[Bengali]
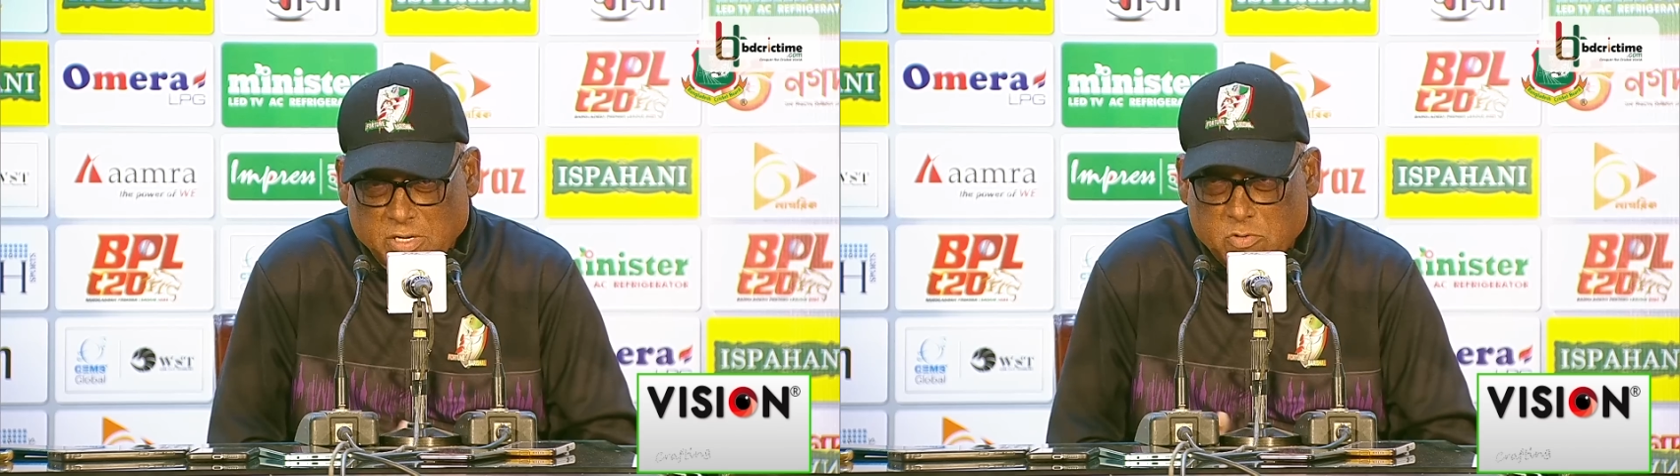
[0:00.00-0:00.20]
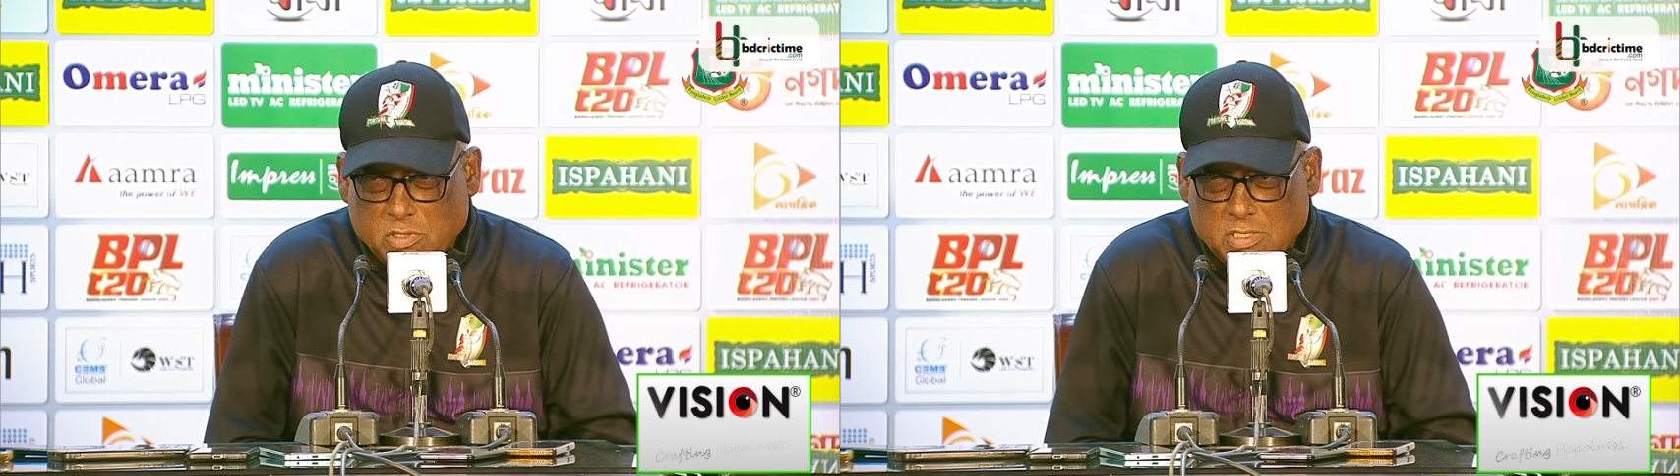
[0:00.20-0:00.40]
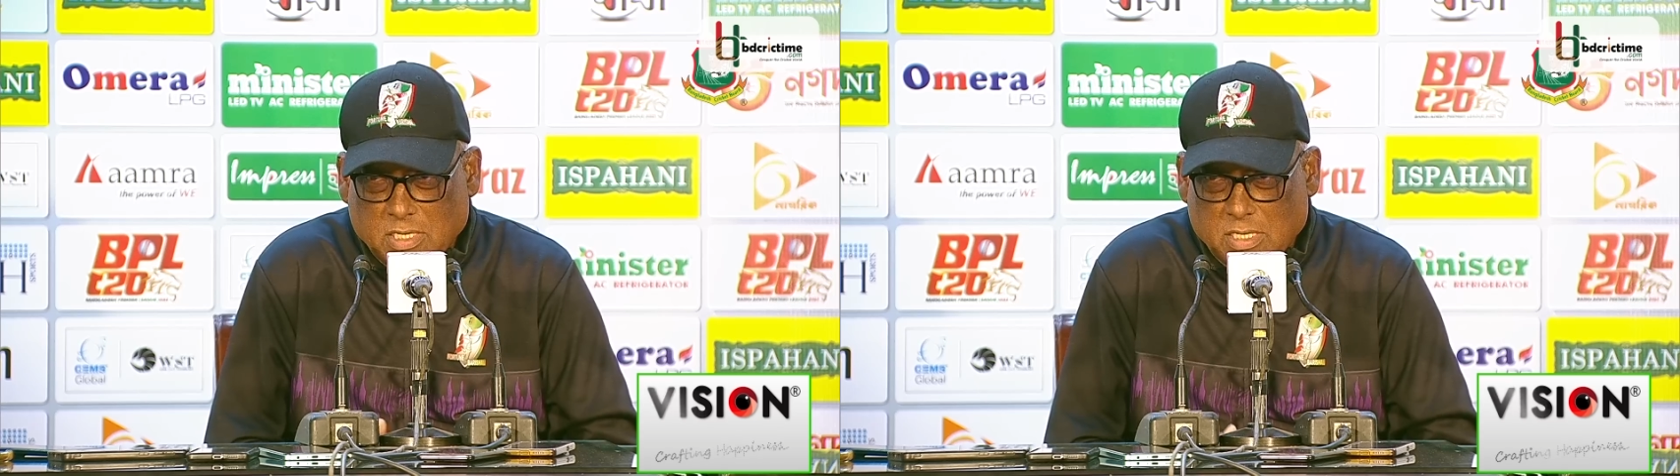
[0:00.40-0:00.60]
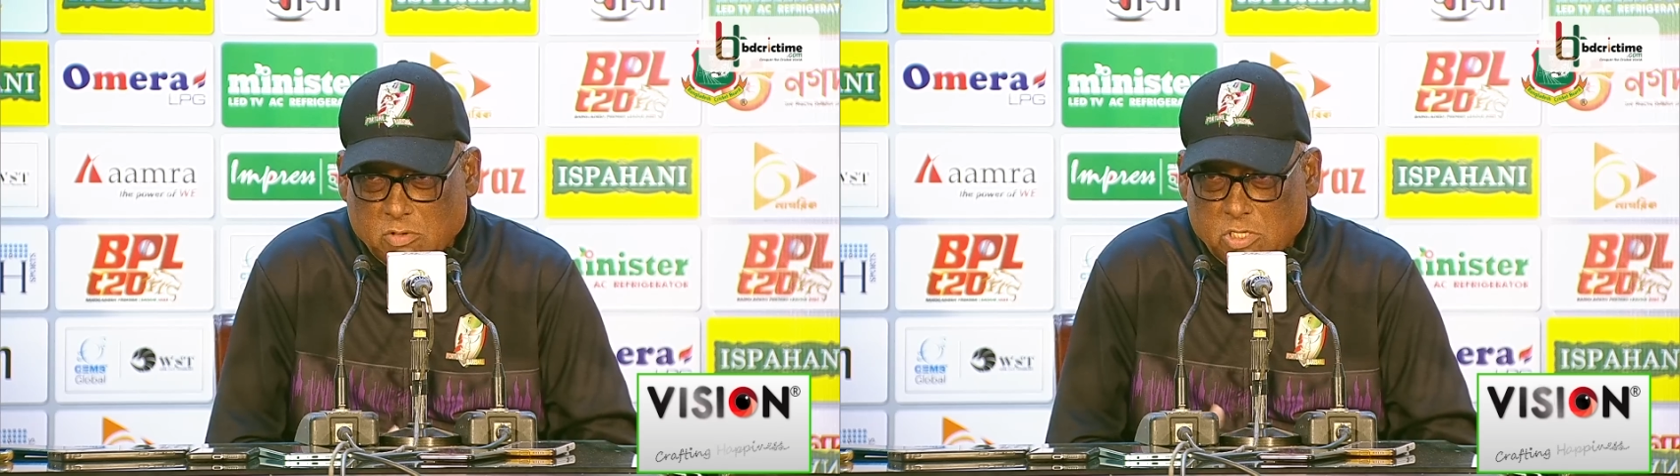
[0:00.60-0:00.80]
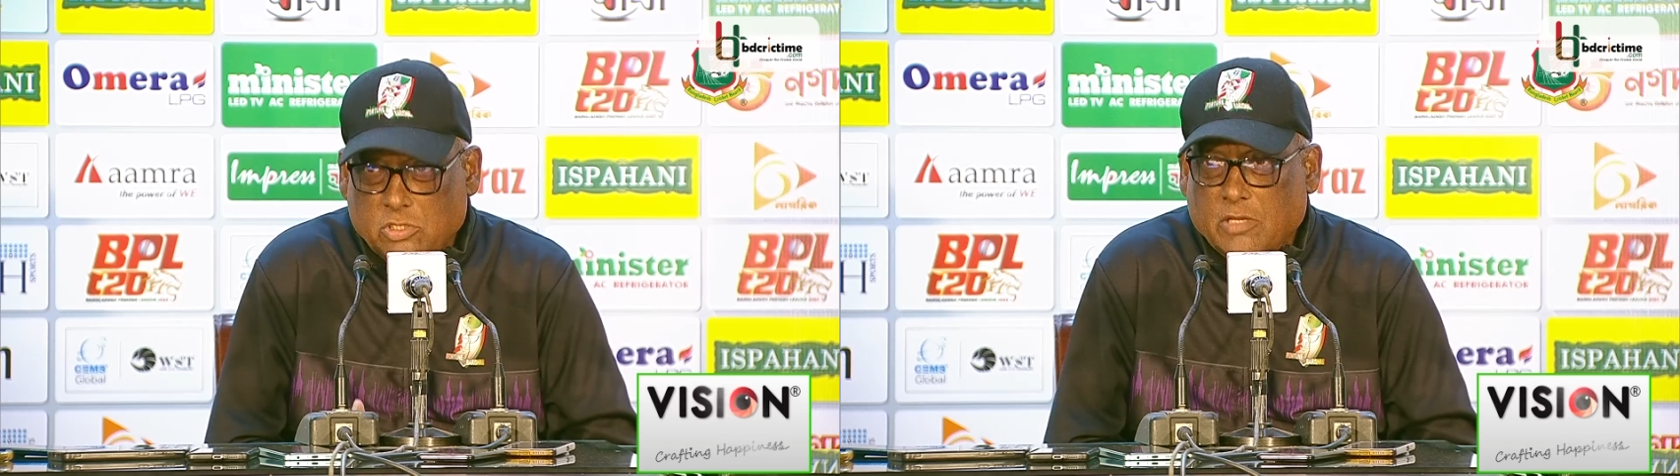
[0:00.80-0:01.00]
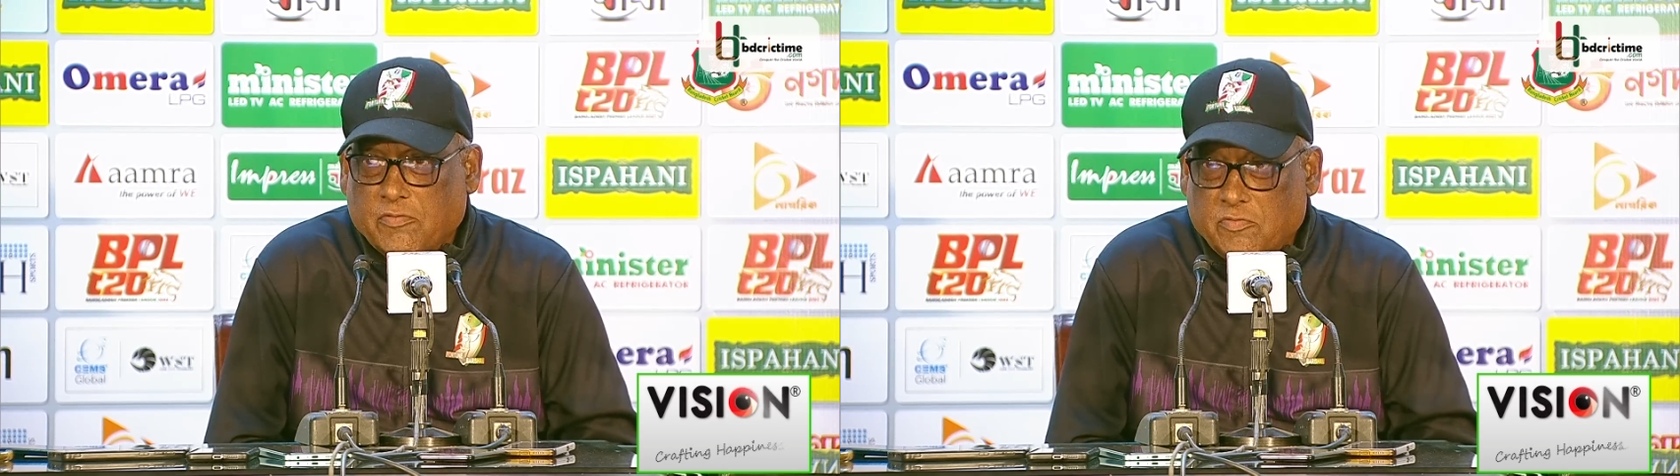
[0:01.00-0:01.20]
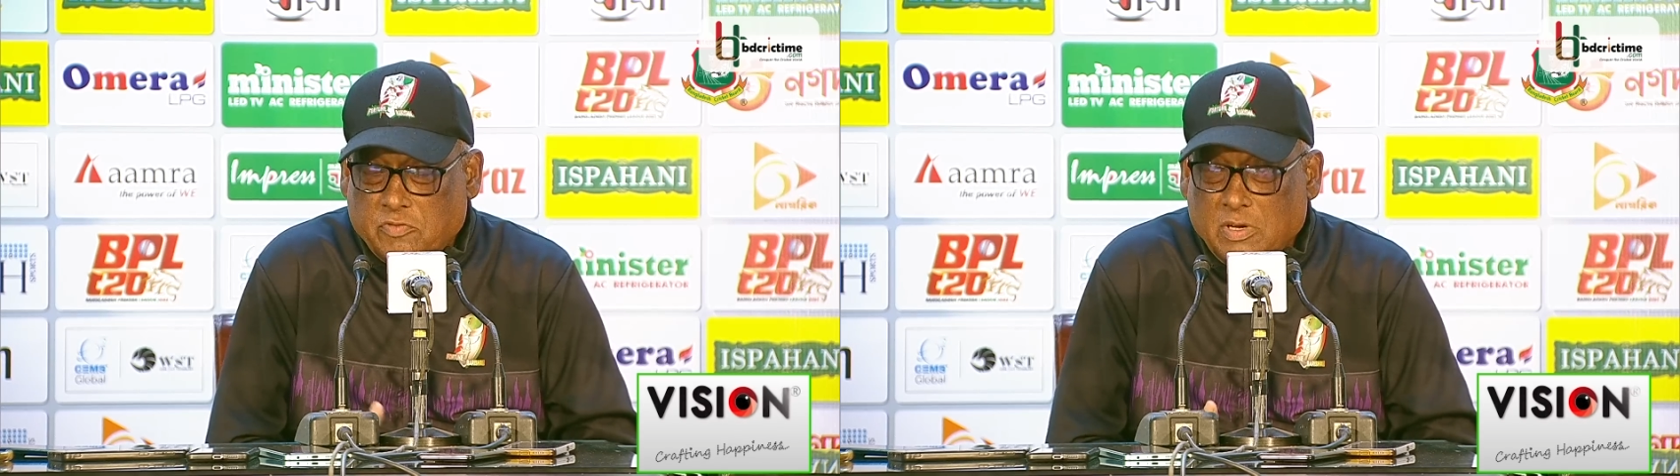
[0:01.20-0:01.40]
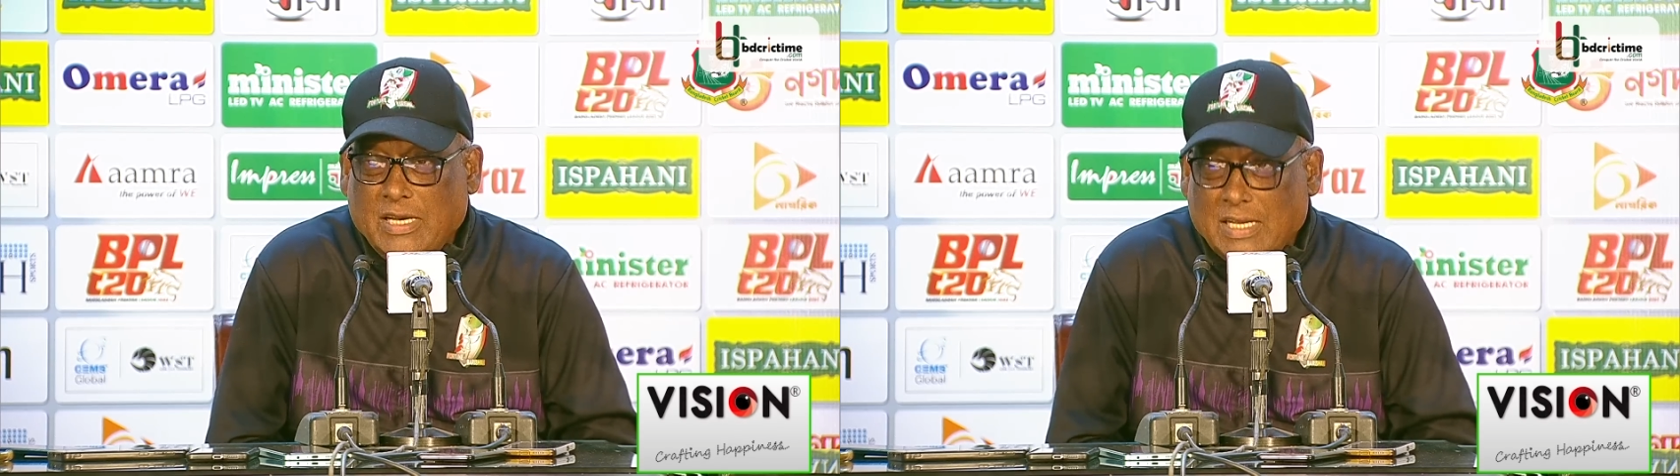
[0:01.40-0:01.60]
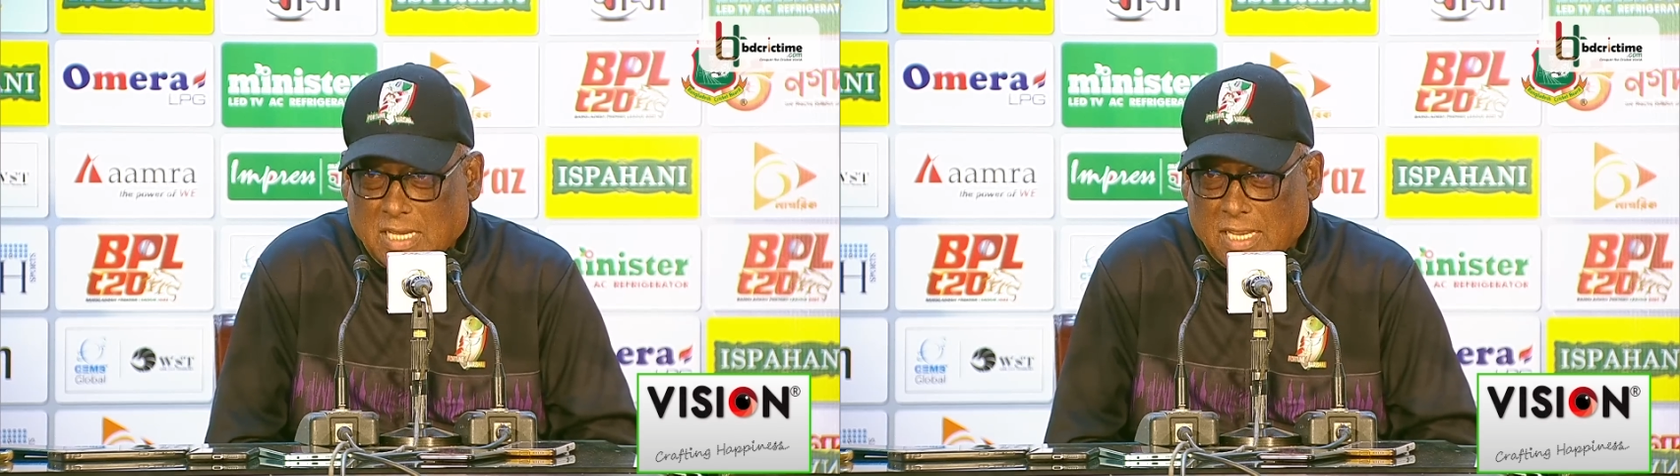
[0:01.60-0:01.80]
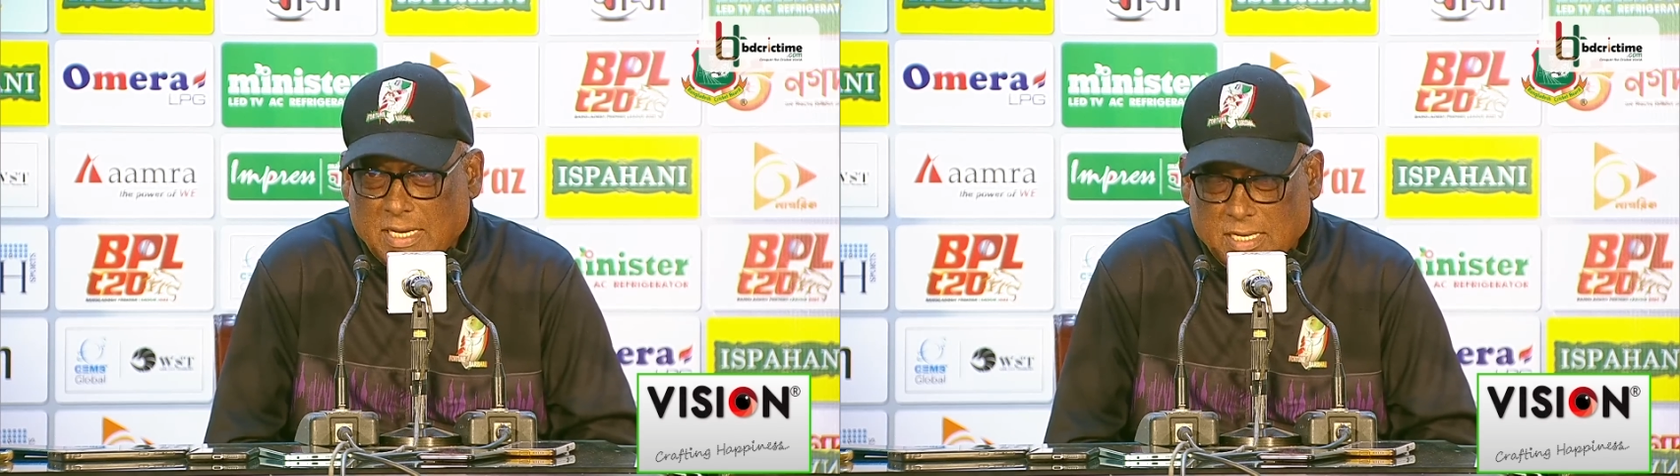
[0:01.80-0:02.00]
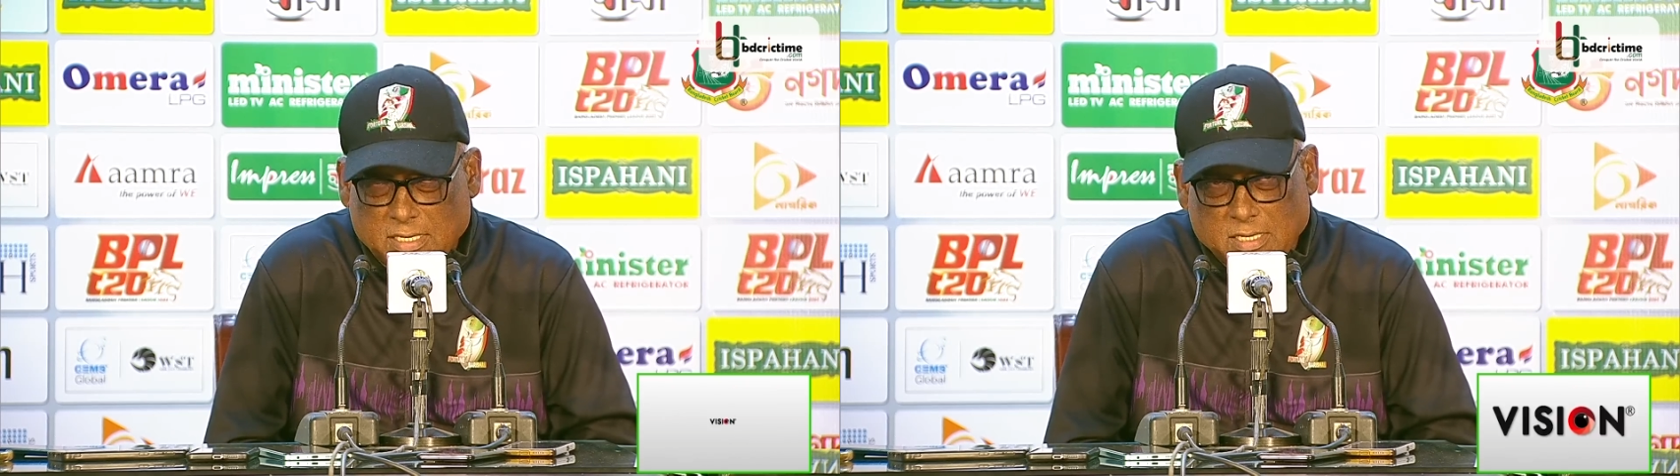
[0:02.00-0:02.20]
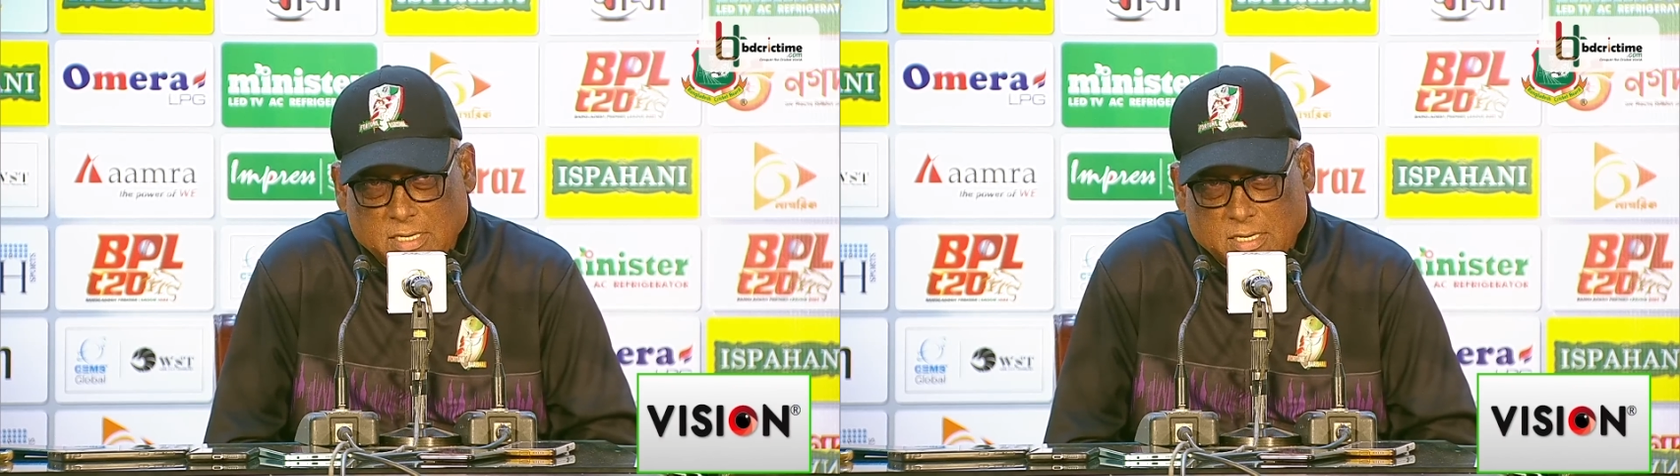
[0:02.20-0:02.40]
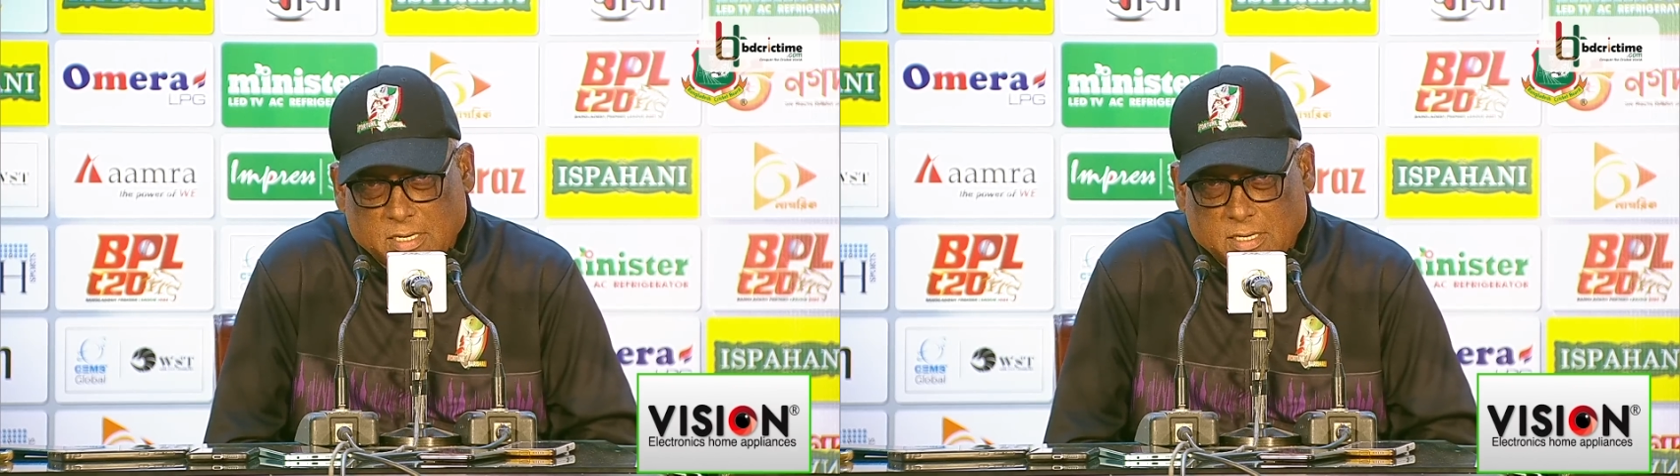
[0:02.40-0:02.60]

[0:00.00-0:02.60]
ফ্রি করে দিলে ওরা যদি ফ্রিলি খেলে